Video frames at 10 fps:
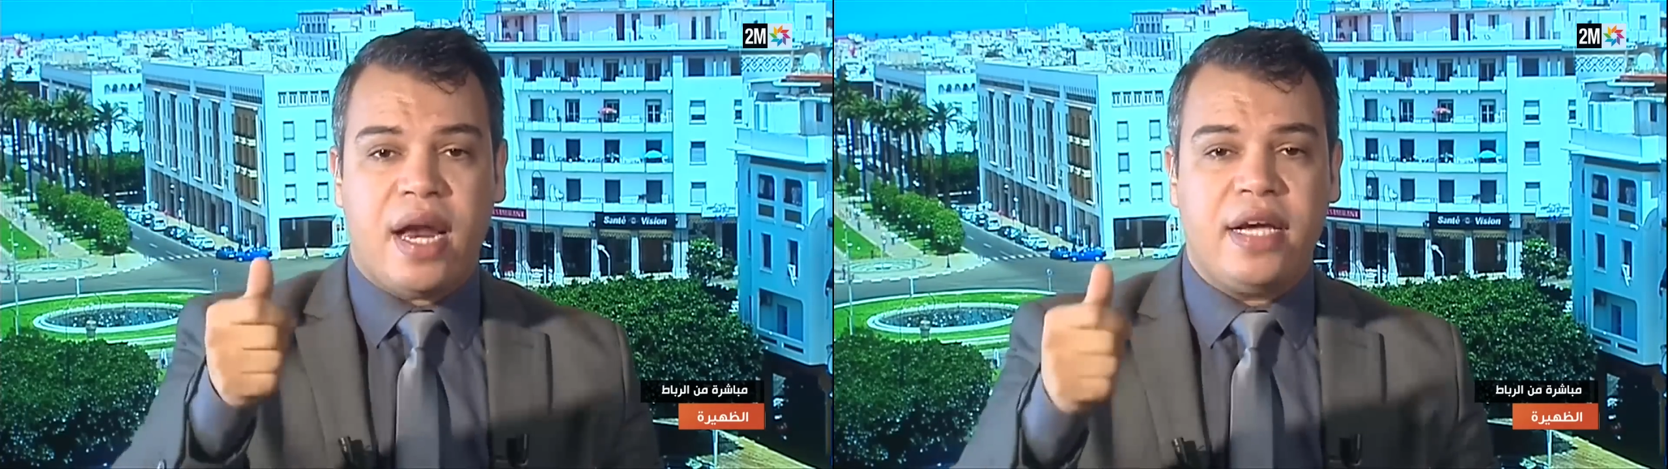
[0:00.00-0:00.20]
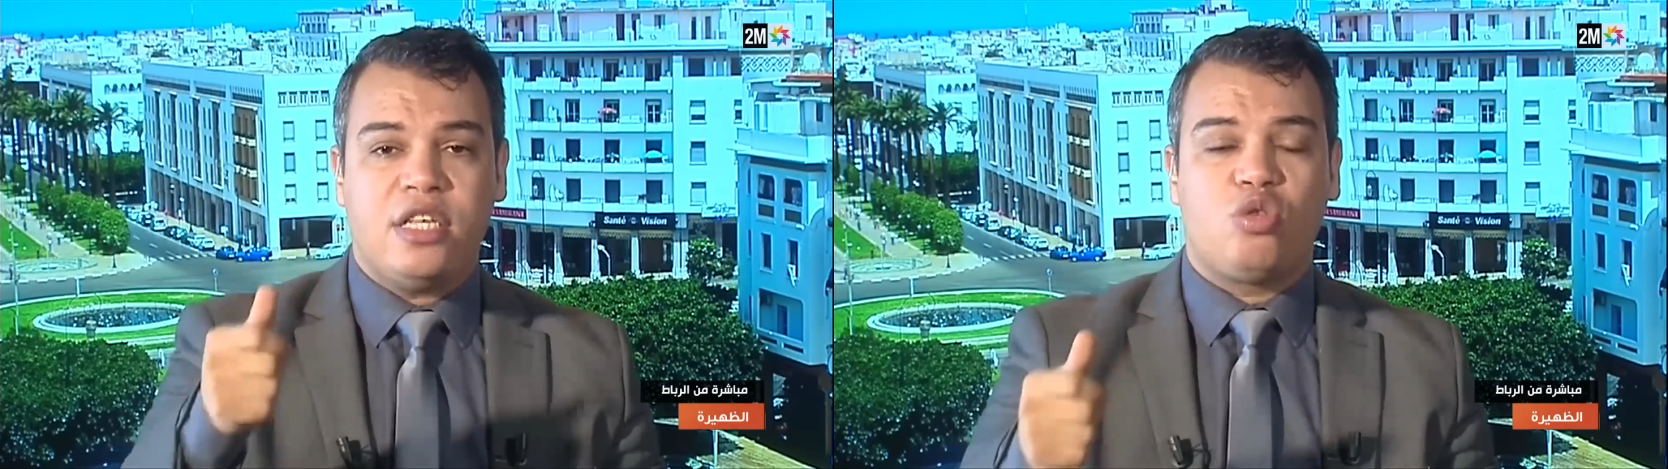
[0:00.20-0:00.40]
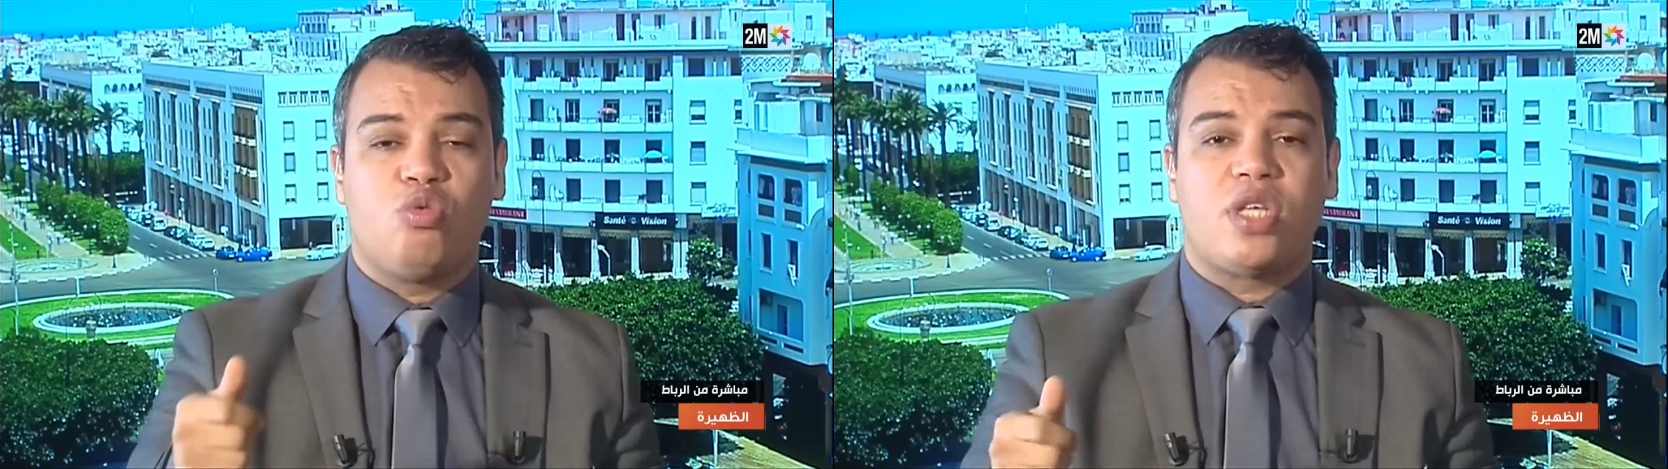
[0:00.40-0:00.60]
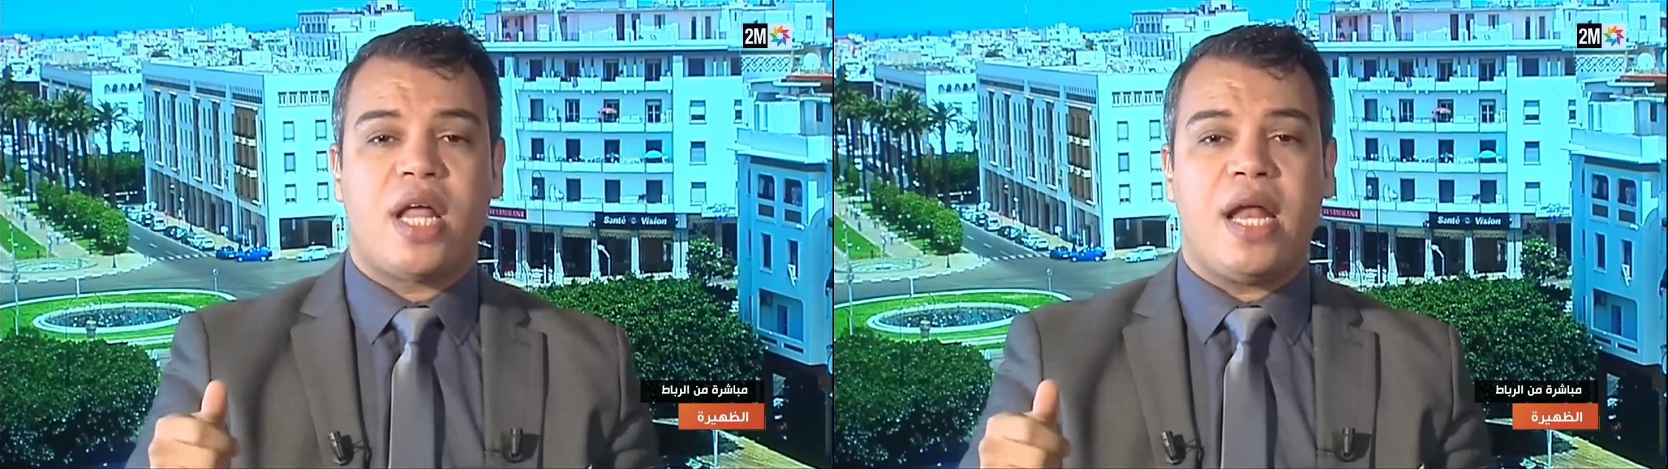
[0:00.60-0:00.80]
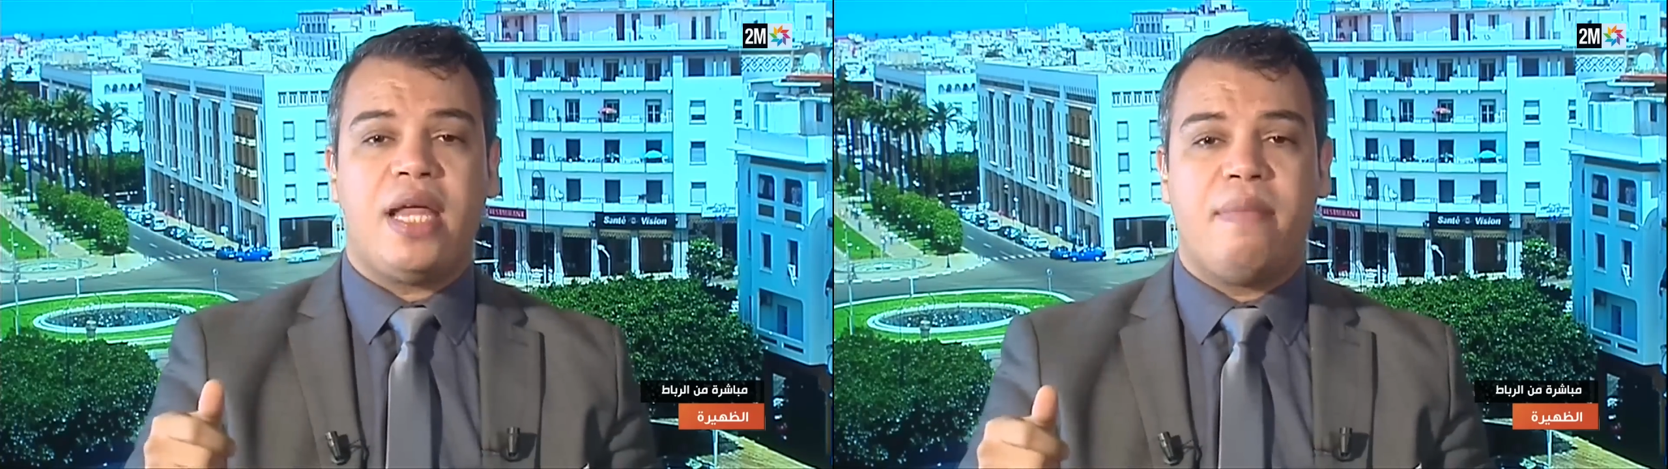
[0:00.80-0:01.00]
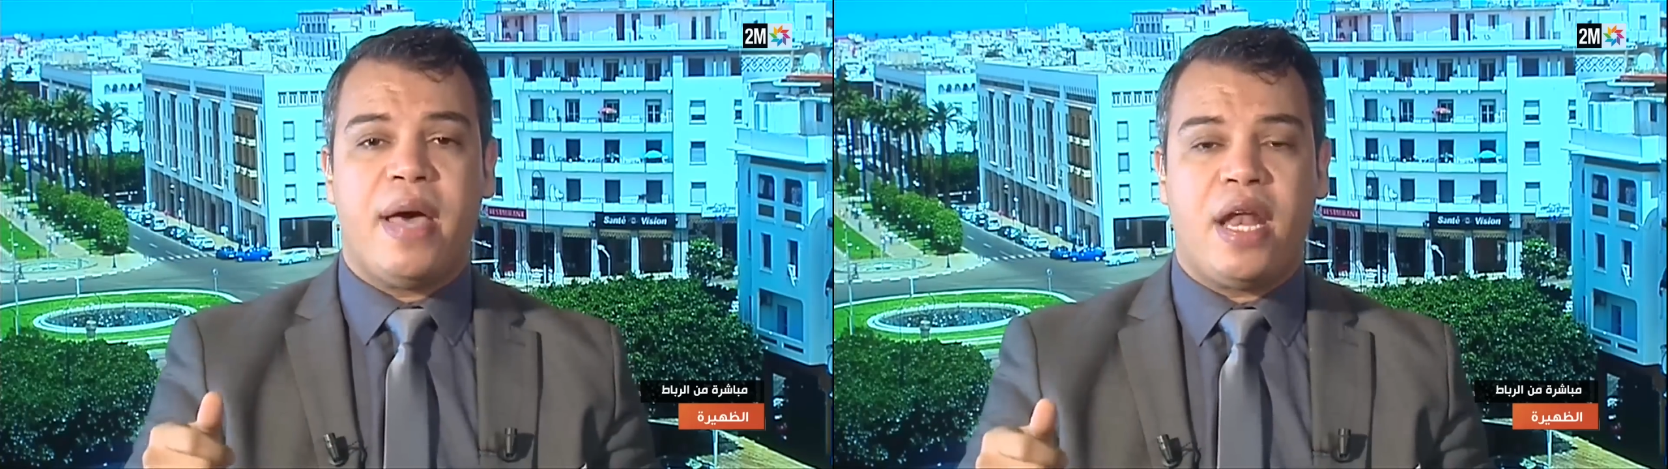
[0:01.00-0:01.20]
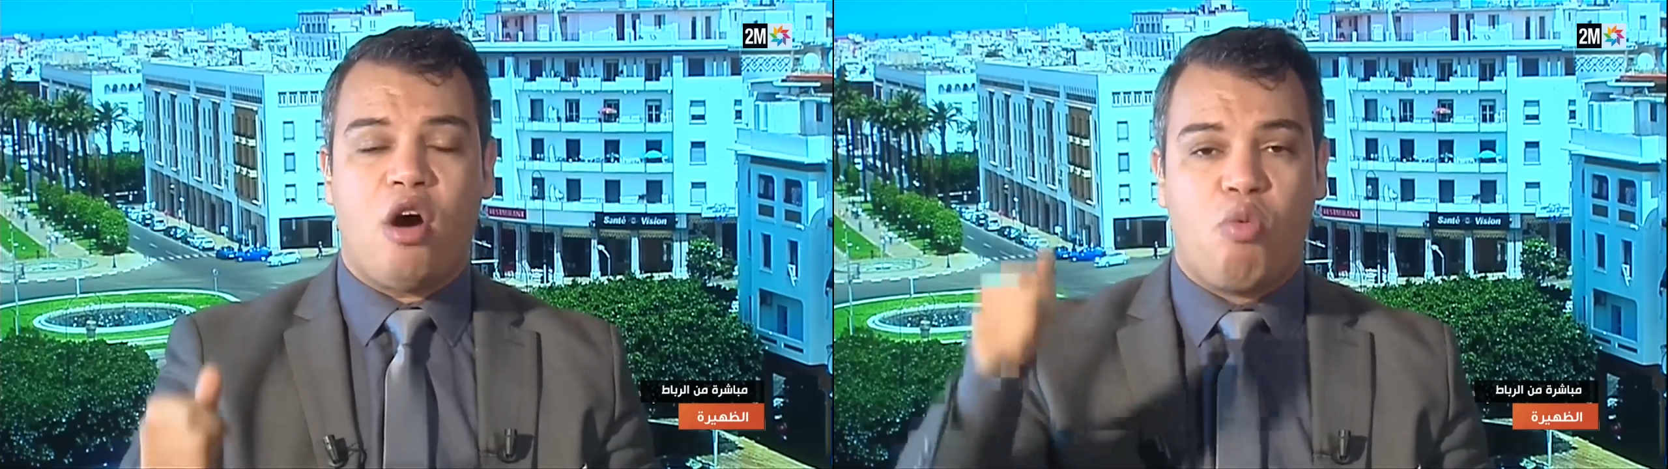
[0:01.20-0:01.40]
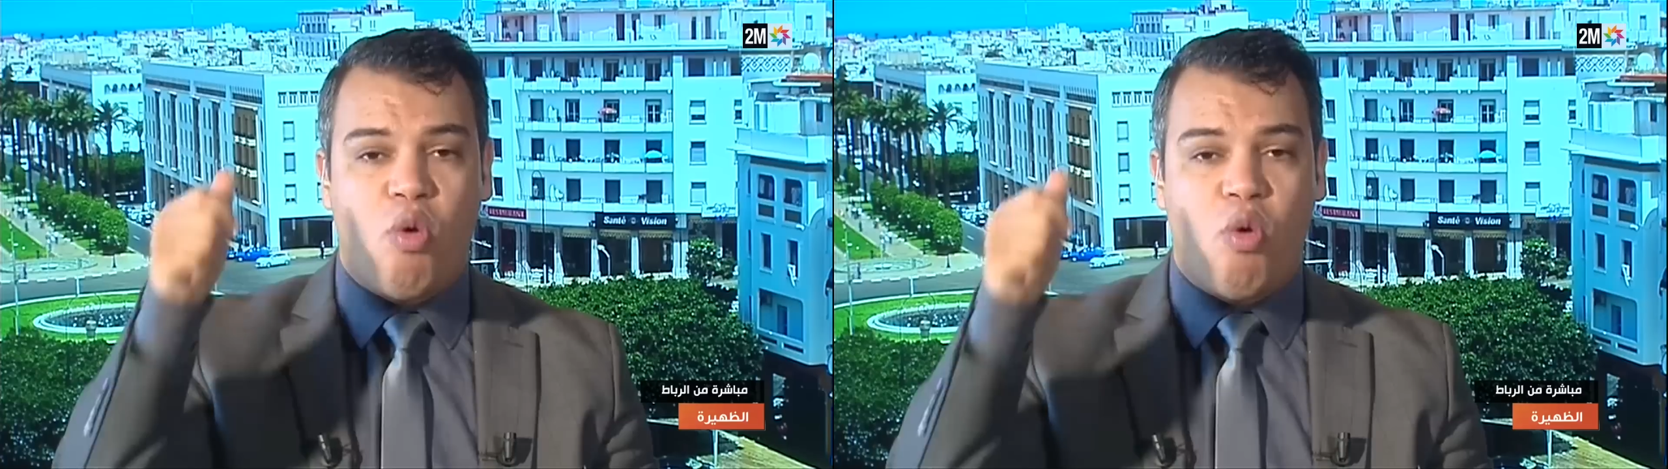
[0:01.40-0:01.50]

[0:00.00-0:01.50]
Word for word: رئيس وزراء اليابان أو